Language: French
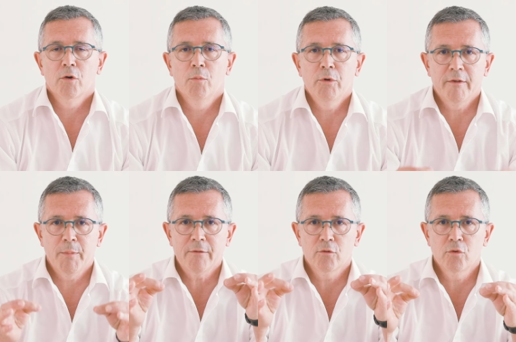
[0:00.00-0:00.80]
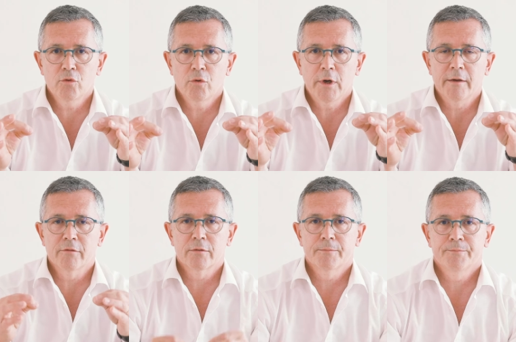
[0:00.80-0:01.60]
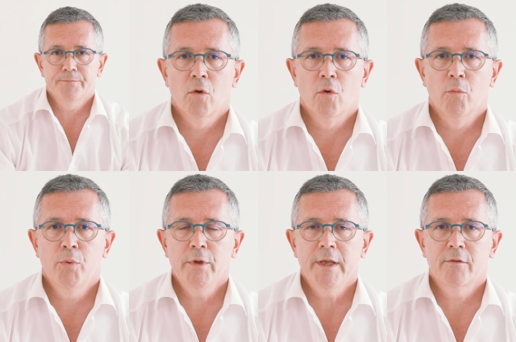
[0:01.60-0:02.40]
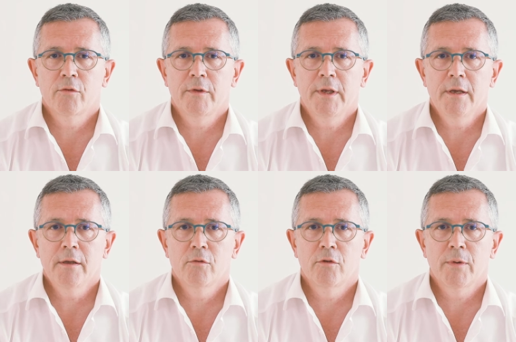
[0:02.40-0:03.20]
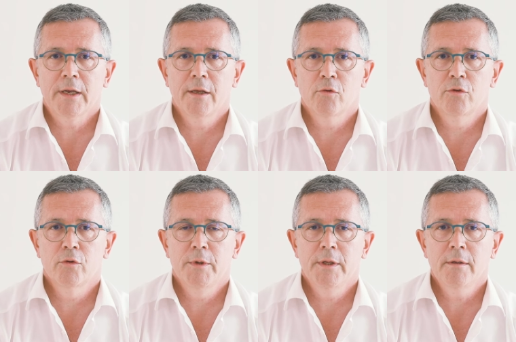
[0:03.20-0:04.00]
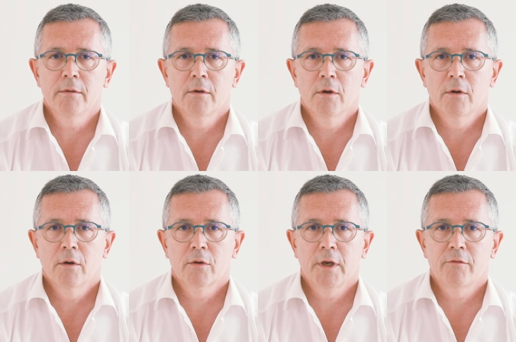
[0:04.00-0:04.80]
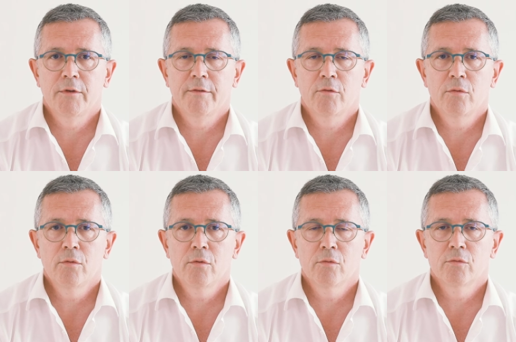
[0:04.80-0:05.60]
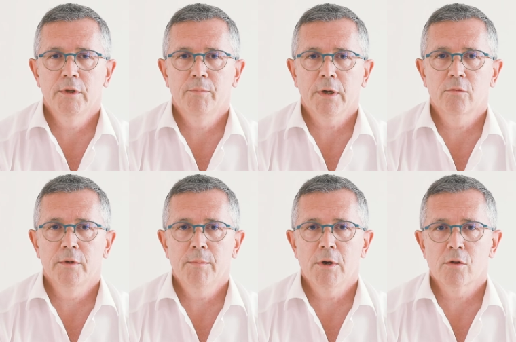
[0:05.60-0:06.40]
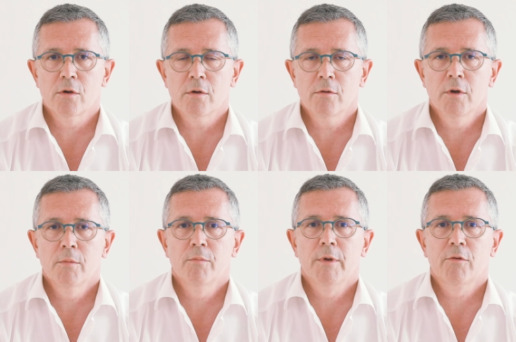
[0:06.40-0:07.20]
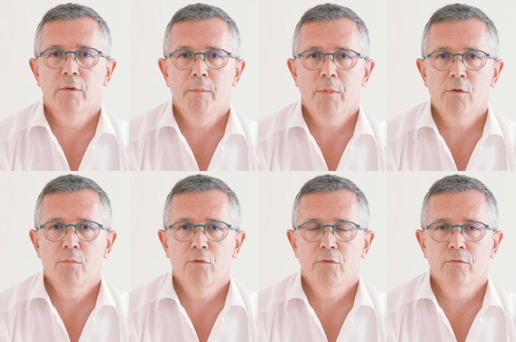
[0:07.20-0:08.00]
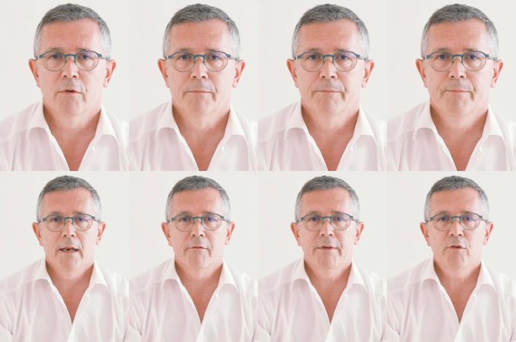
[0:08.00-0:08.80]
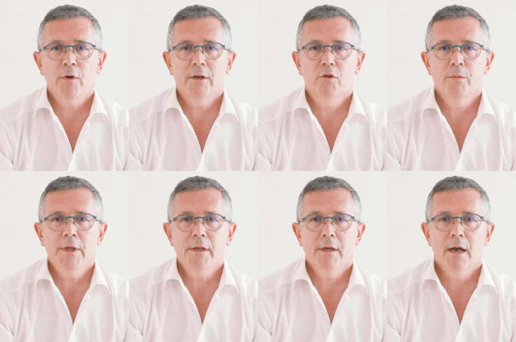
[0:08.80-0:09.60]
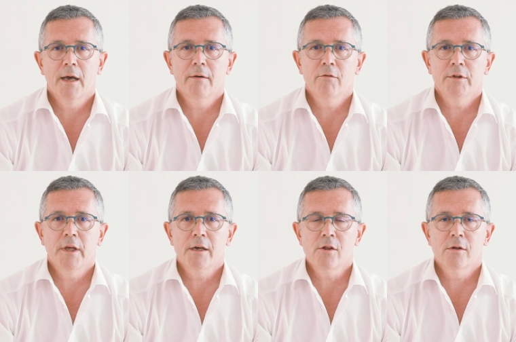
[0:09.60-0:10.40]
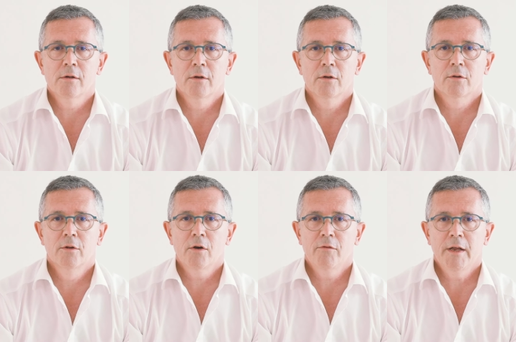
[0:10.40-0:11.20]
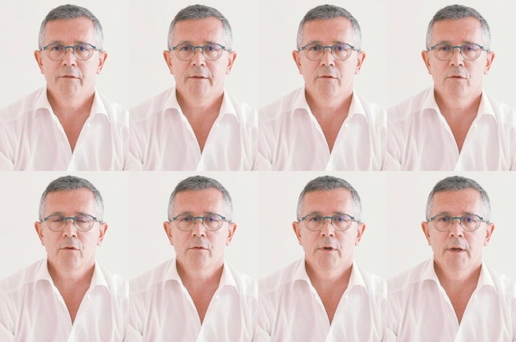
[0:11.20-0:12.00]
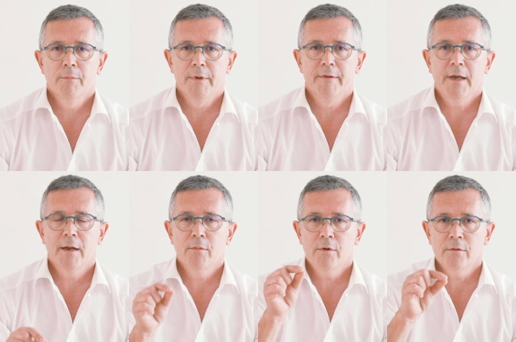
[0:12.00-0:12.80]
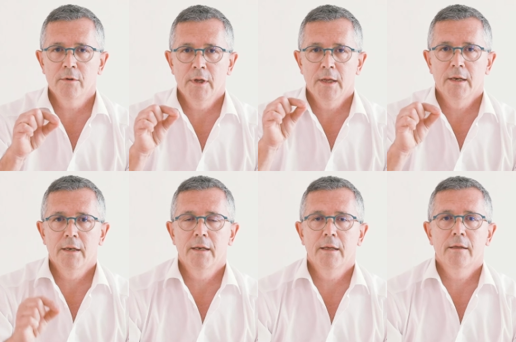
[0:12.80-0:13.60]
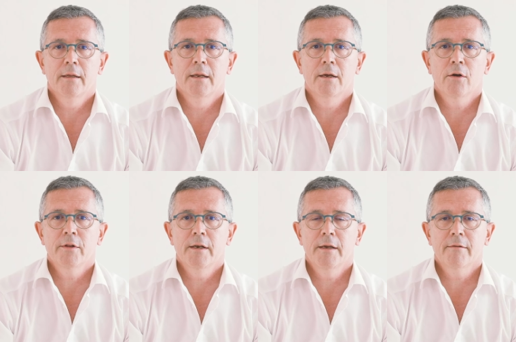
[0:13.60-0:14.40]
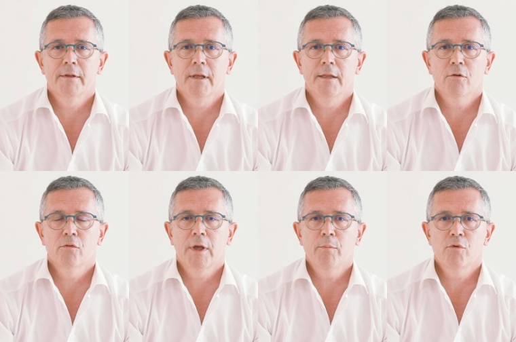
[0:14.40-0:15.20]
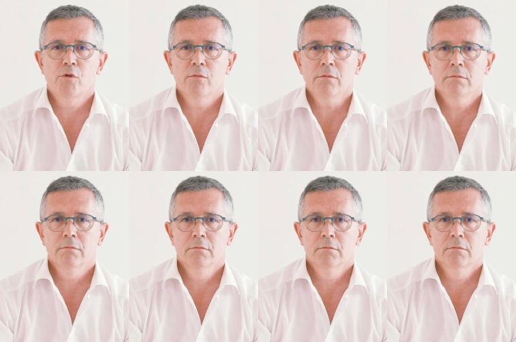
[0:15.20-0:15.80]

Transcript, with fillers: comme une espèce d'autogreffe. On peut y associer une sphinctérotomie en cas de fistule ou d'hypertonie majeure, mais ce n'est pas le plus souvent. La fissurectomie a l'avantage d'enlever la fissure, mais également les, les glandes annexes, c'est-à-dire le capuchon,